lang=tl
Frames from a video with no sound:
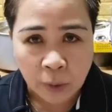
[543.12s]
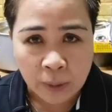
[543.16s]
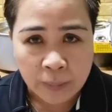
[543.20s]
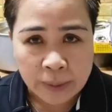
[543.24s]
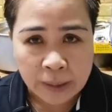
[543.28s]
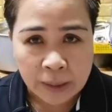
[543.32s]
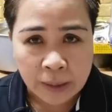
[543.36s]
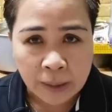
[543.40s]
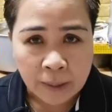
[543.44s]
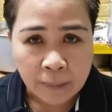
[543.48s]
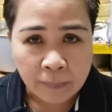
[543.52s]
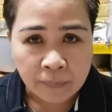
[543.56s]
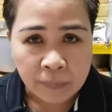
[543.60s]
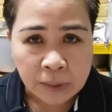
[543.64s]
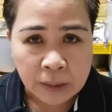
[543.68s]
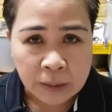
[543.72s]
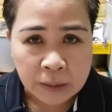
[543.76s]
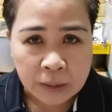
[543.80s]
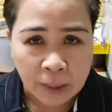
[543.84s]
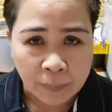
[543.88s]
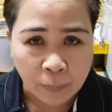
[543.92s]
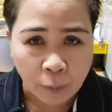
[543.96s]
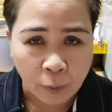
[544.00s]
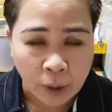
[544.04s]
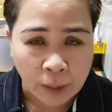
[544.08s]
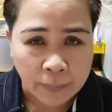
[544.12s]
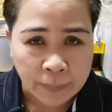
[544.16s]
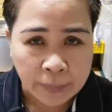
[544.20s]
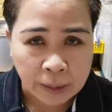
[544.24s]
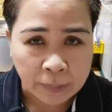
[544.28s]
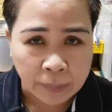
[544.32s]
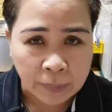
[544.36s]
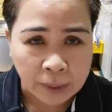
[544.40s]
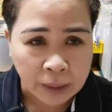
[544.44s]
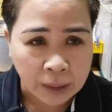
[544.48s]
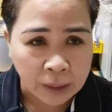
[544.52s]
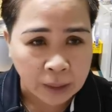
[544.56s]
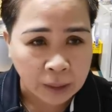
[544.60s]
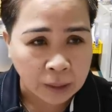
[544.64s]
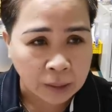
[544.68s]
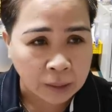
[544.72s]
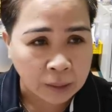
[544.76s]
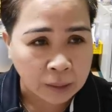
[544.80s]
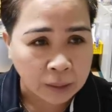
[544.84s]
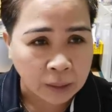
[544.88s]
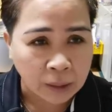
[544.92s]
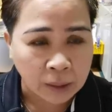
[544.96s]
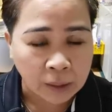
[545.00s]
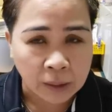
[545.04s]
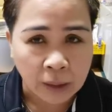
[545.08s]
po kami, isa po kaming mga
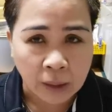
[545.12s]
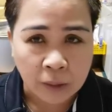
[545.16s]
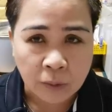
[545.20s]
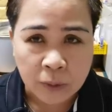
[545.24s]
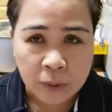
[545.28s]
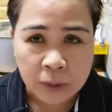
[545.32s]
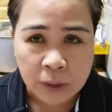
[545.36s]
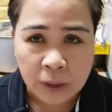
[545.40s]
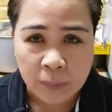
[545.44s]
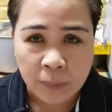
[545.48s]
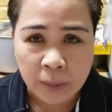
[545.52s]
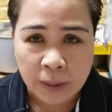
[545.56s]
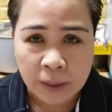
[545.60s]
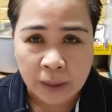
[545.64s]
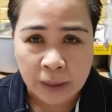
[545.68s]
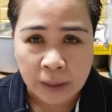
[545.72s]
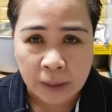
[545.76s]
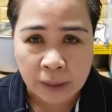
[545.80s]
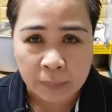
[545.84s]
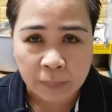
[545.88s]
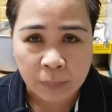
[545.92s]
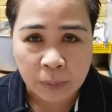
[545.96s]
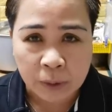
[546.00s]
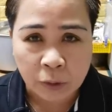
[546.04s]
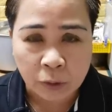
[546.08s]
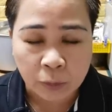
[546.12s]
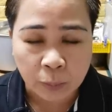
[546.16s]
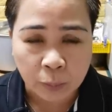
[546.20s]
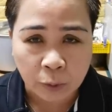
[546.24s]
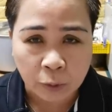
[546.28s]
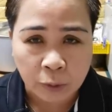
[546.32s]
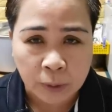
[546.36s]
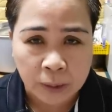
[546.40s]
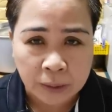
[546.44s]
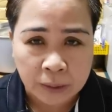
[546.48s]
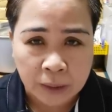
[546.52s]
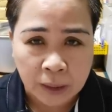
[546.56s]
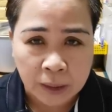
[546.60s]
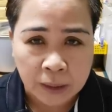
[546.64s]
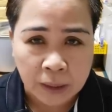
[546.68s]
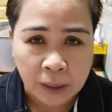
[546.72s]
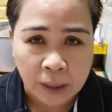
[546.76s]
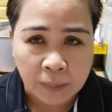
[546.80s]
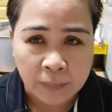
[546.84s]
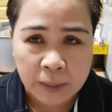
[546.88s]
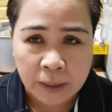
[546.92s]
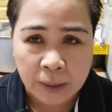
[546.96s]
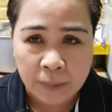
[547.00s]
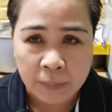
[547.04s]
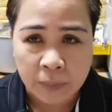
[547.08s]
uh, anong silbi na pinoprotektahan
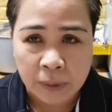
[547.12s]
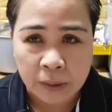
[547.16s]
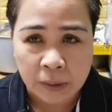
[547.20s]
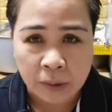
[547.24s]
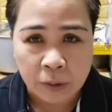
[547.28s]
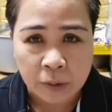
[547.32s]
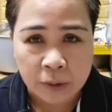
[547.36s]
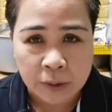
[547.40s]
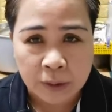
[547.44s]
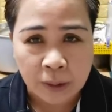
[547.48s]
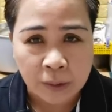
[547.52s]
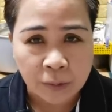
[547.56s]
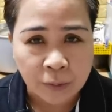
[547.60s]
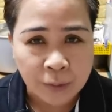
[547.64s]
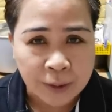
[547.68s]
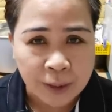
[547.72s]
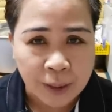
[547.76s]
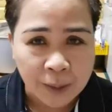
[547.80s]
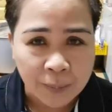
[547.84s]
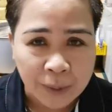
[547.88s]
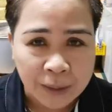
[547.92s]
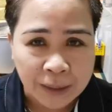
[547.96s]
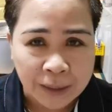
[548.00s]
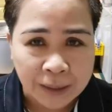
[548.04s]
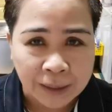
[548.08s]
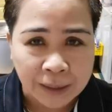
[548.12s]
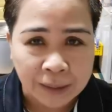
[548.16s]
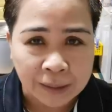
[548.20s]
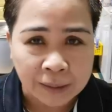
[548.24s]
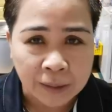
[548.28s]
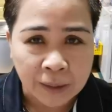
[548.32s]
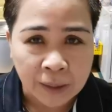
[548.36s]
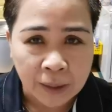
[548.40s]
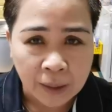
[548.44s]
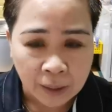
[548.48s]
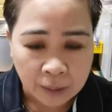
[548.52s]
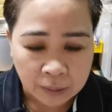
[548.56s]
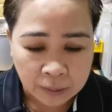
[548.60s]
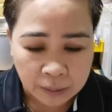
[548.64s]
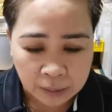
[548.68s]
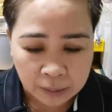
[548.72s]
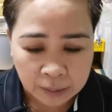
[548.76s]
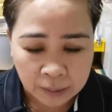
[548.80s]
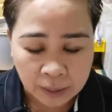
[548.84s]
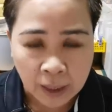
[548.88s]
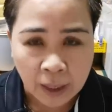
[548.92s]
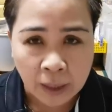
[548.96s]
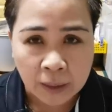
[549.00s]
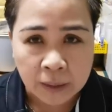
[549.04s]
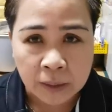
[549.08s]
namin ang Marcos? Anong silbi na nag na
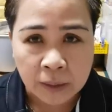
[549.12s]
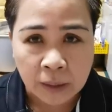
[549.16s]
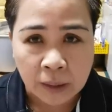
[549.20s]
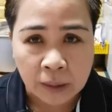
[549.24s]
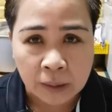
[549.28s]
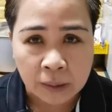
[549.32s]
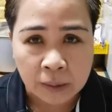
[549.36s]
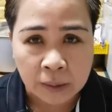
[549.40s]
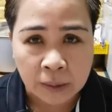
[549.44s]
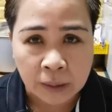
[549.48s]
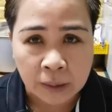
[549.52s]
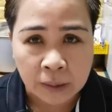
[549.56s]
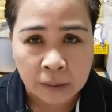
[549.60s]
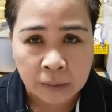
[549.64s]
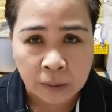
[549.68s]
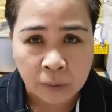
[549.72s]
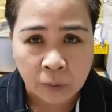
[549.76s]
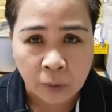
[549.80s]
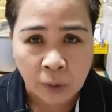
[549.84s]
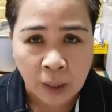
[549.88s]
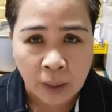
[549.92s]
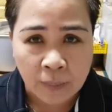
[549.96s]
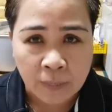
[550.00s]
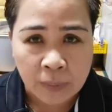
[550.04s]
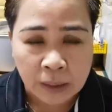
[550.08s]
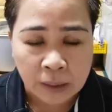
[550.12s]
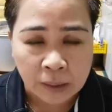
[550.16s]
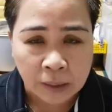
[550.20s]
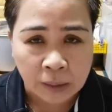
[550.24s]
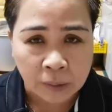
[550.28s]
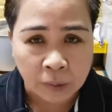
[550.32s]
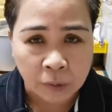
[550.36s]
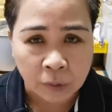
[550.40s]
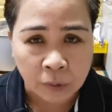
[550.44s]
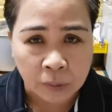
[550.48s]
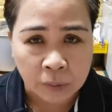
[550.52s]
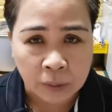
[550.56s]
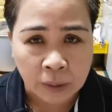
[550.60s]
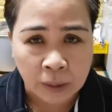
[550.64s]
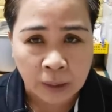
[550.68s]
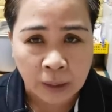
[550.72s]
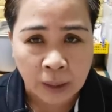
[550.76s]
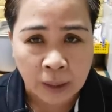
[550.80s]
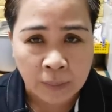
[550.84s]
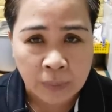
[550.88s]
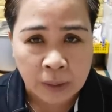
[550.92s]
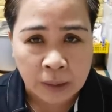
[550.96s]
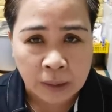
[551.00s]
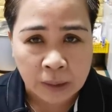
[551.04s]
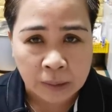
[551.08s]
lahat ng ng ng aming ano ng
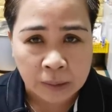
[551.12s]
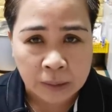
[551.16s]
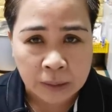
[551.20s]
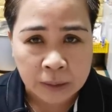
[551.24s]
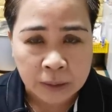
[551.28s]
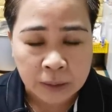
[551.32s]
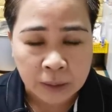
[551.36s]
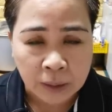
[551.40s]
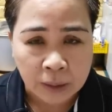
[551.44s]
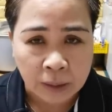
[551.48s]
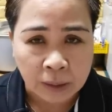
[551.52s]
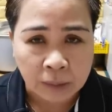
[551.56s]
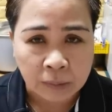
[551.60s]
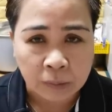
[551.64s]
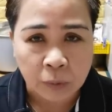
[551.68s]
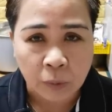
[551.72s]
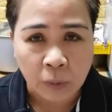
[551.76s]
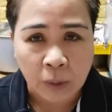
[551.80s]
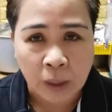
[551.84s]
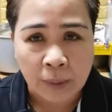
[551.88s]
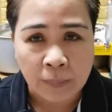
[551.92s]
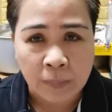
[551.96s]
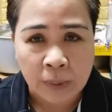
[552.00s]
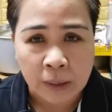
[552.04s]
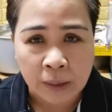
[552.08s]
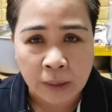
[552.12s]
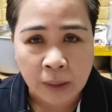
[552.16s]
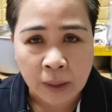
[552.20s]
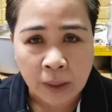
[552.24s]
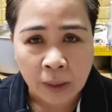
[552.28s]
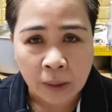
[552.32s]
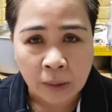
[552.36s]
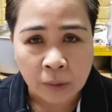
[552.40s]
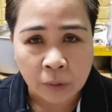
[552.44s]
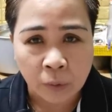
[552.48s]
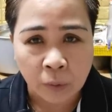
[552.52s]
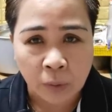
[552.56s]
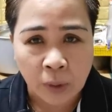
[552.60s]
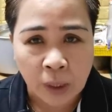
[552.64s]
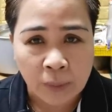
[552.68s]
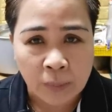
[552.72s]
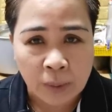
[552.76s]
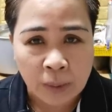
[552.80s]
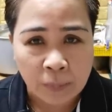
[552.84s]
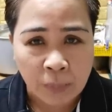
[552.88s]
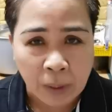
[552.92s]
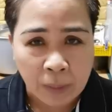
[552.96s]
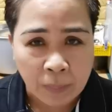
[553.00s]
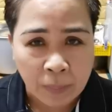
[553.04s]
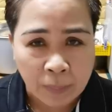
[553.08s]
aming strength, yung aming yung
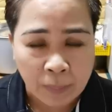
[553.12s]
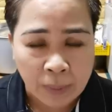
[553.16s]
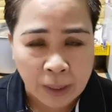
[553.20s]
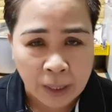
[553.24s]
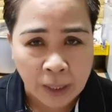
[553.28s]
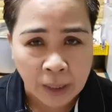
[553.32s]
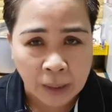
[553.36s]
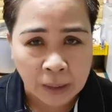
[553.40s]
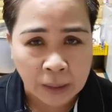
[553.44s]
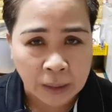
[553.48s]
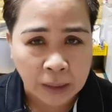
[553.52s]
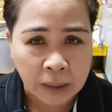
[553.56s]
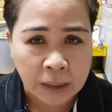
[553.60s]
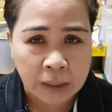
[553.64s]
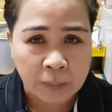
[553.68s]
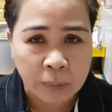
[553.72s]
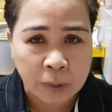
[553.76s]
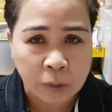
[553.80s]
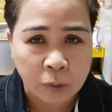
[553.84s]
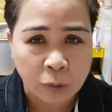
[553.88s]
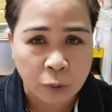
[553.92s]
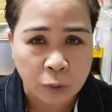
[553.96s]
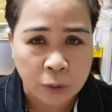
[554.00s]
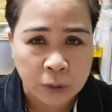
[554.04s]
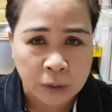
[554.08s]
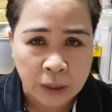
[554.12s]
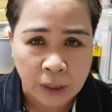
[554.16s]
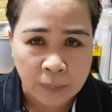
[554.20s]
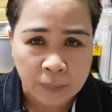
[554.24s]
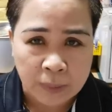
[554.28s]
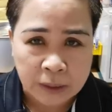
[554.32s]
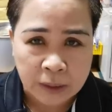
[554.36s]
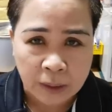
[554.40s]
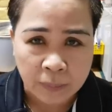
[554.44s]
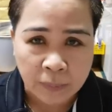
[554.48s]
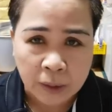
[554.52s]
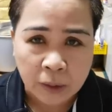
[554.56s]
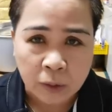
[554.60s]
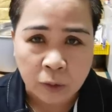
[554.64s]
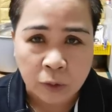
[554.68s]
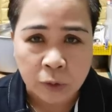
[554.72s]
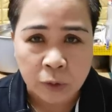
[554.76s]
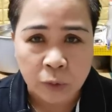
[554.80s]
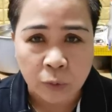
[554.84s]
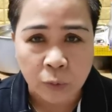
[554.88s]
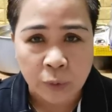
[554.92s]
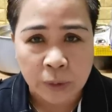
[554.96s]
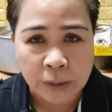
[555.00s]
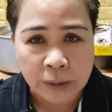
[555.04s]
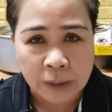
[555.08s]
aming pagmamahal ay binuhos namin sa
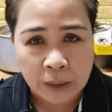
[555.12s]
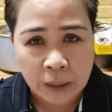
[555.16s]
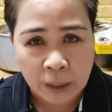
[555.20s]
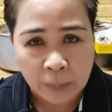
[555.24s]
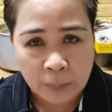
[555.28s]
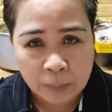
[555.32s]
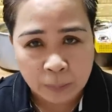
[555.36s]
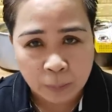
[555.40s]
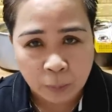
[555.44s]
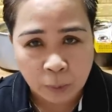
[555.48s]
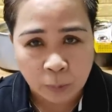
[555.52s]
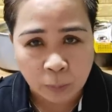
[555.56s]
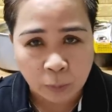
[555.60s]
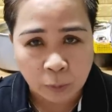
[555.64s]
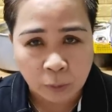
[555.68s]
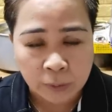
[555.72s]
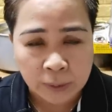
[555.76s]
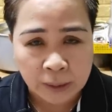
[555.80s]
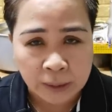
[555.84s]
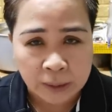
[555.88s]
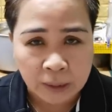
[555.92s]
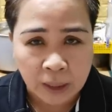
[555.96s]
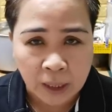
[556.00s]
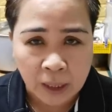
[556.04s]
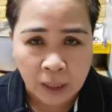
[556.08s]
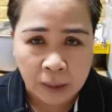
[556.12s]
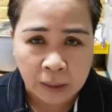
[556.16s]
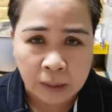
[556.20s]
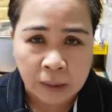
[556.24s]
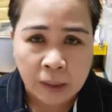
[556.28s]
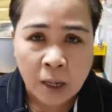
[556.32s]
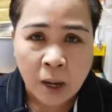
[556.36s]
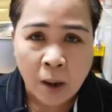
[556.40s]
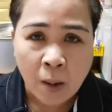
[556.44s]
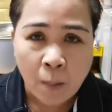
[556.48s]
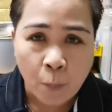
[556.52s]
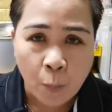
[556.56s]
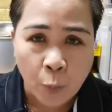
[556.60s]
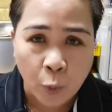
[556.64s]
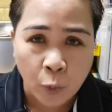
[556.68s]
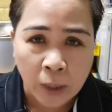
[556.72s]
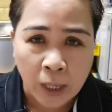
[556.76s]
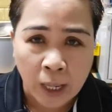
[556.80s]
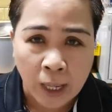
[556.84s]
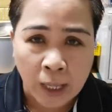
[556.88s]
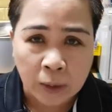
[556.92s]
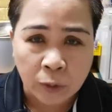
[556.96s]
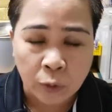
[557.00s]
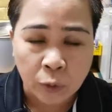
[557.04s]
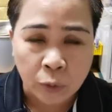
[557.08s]
Marcos kung hindi namin proprotektahan
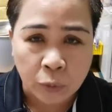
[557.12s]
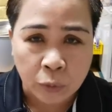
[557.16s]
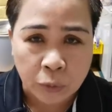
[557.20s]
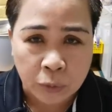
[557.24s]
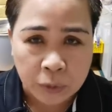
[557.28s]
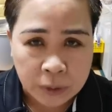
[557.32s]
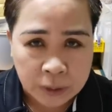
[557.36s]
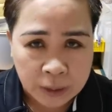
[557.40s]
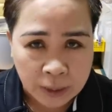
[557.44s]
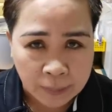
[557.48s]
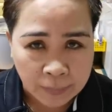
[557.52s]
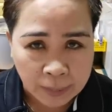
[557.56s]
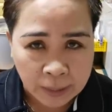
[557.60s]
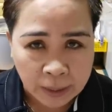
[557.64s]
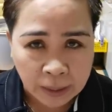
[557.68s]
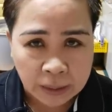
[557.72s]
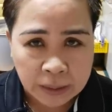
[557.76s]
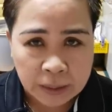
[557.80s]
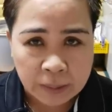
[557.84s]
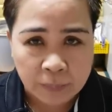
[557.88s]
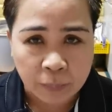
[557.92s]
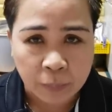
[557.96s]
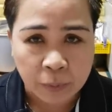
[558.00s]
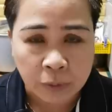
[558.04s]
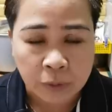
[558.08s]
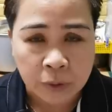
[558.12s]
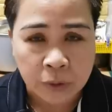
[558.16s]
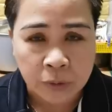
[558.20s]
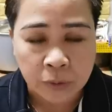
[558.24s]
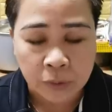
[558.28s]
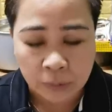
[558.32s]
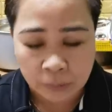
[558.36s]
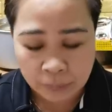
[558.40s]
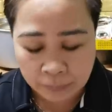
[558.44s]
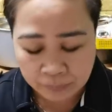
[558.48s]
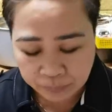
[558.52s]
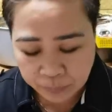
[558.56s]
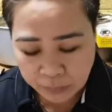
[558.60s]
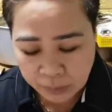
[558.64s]
mula doon sa mga impostor.